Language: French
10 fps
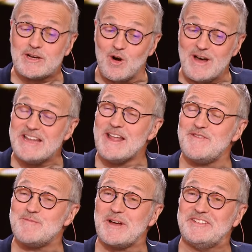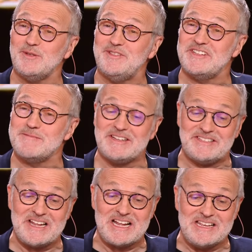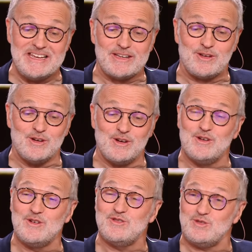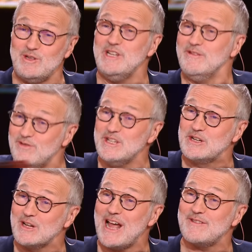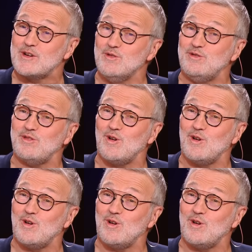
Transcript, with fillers: Cohen a fait partie aussi des matinaliers que Julie et vous, Nicolas, avez connus sur